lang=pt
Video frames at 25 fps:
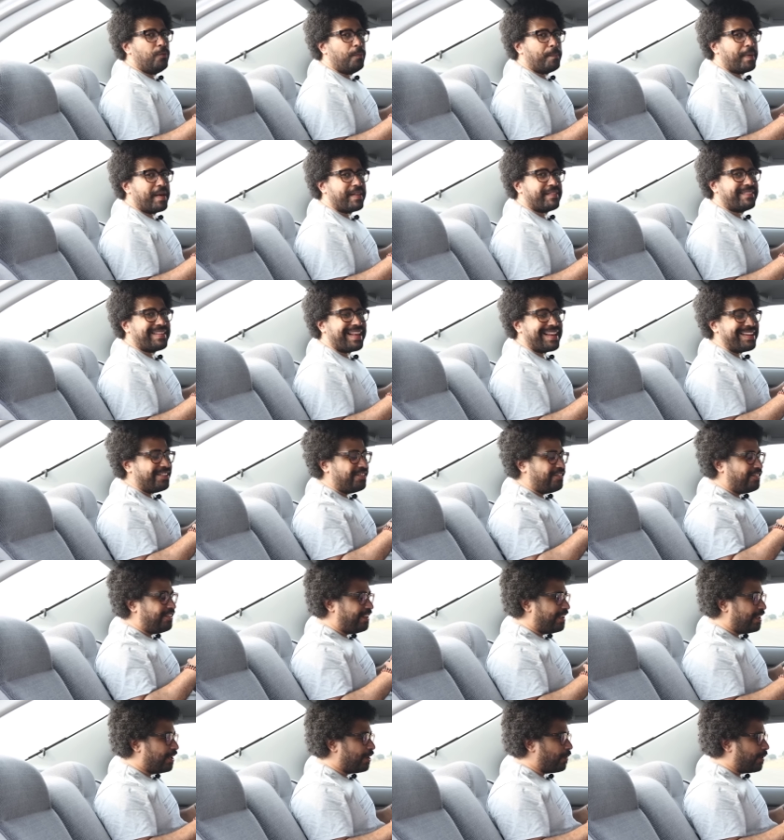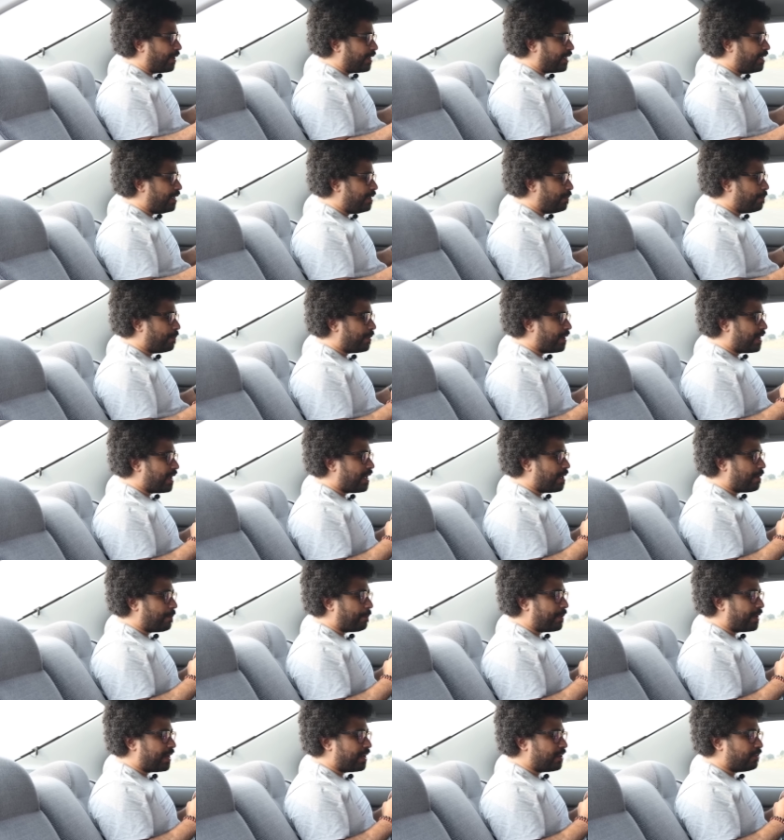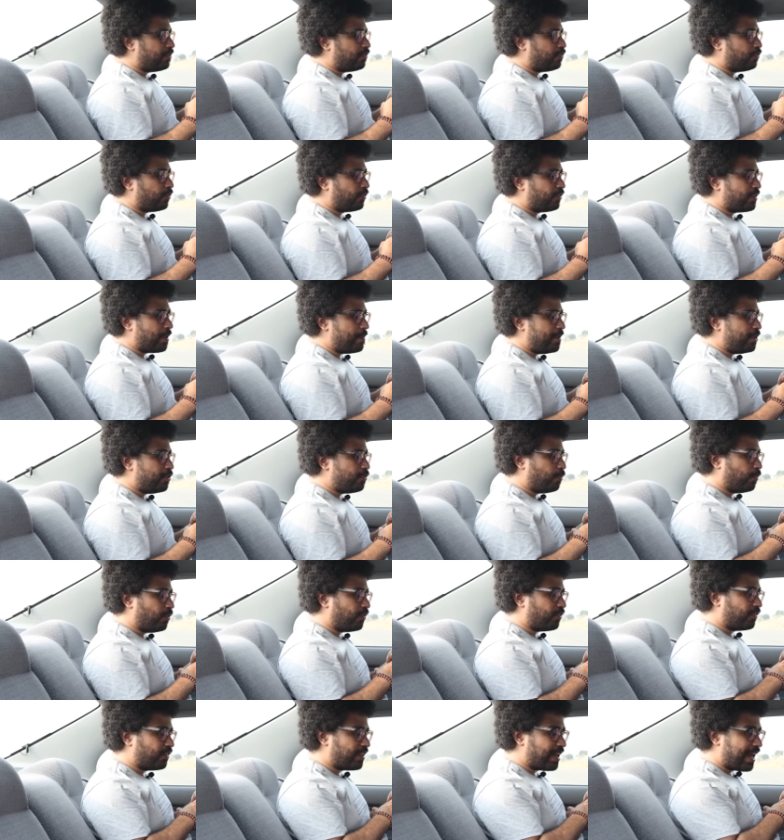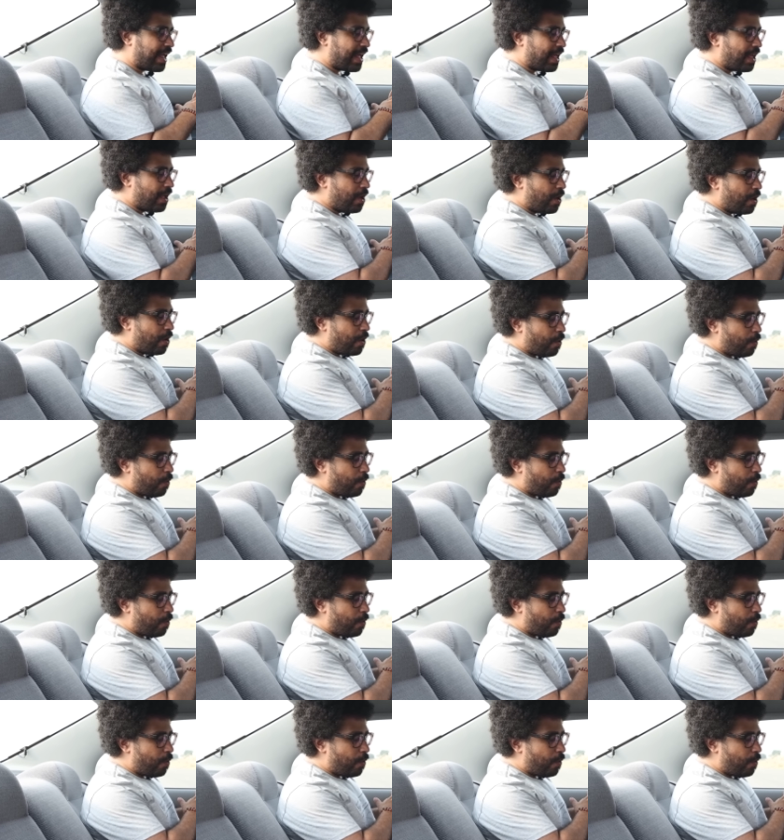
do passageiro aqui para justamente mostrar